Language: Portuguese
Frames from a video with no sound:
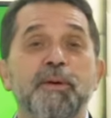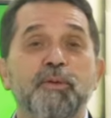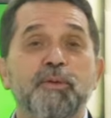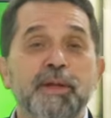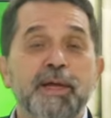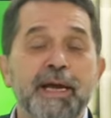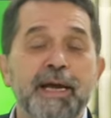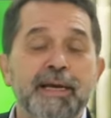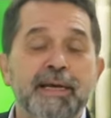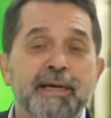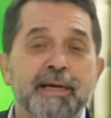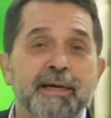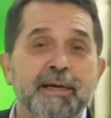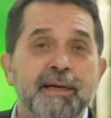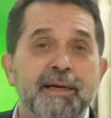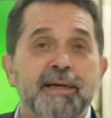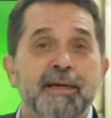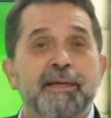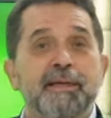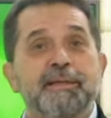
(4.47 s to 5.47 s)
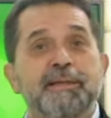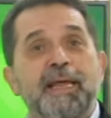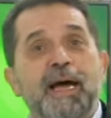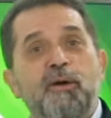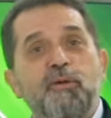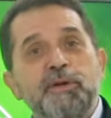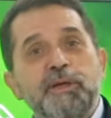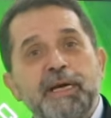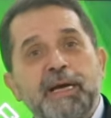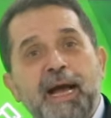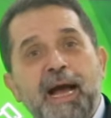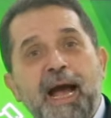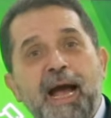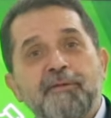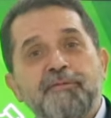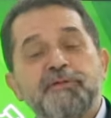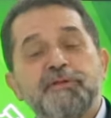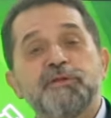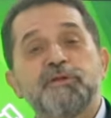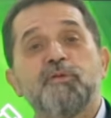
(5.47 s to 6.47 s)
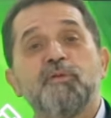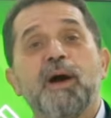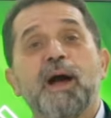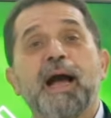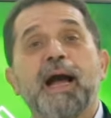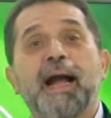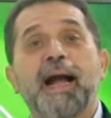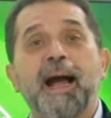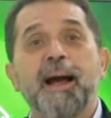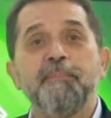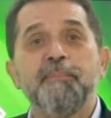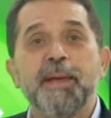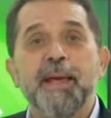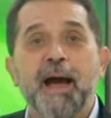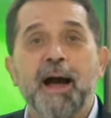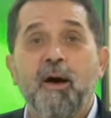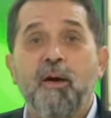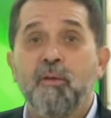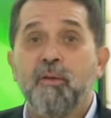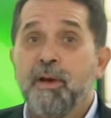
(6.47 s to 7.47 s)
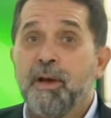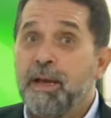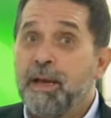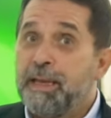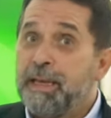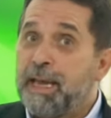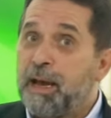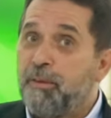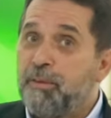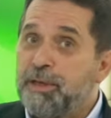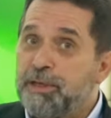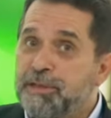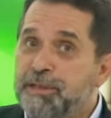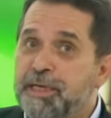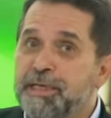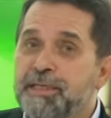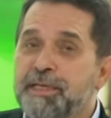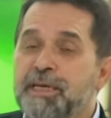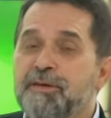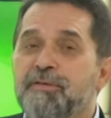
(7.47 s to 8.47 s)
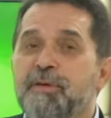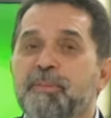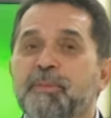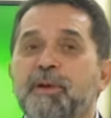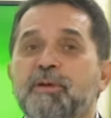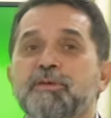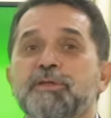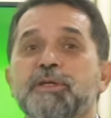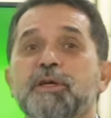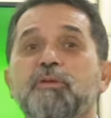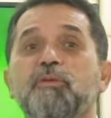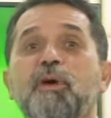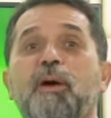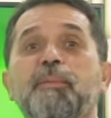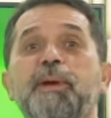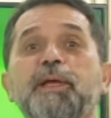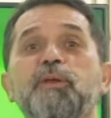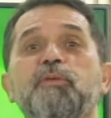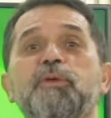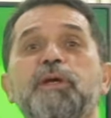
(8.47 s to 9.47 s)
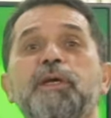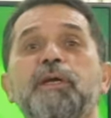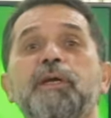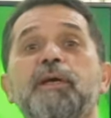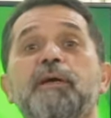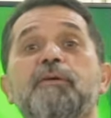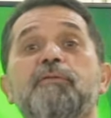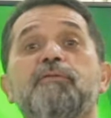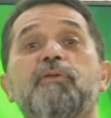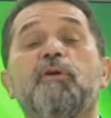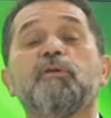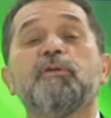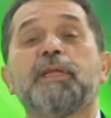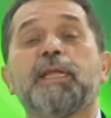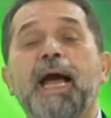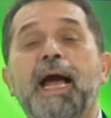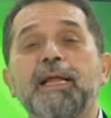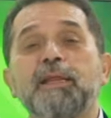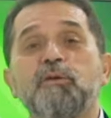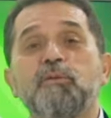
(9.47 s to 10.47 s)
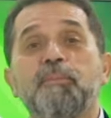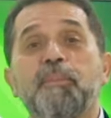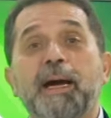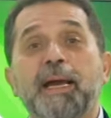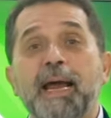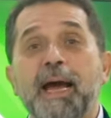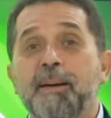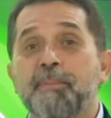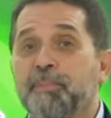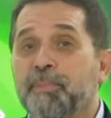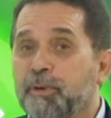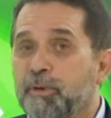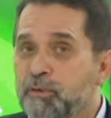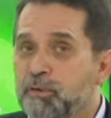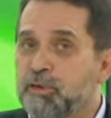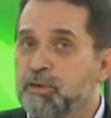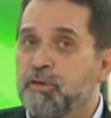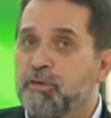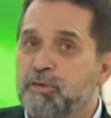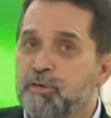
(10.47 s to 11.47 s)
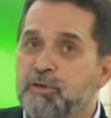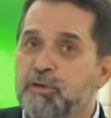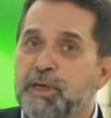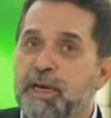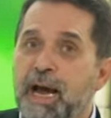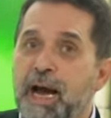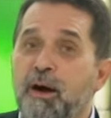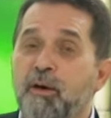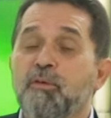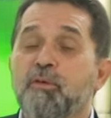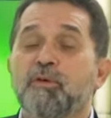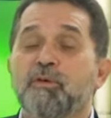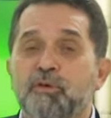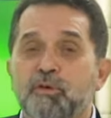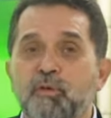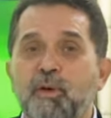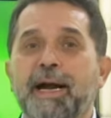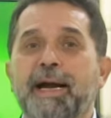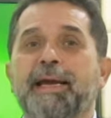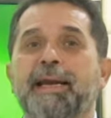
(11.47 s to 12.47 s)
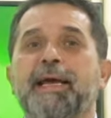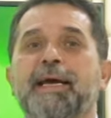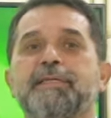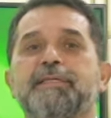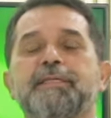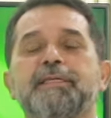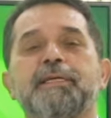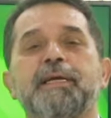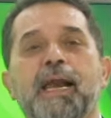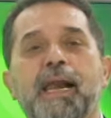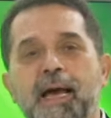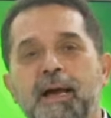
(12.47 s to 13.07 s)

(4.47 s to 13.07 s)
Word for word: pioneira da Unicafes com a Capial, que é o incentivo à produção do amendoim voltado para a produção industrial no Agreste de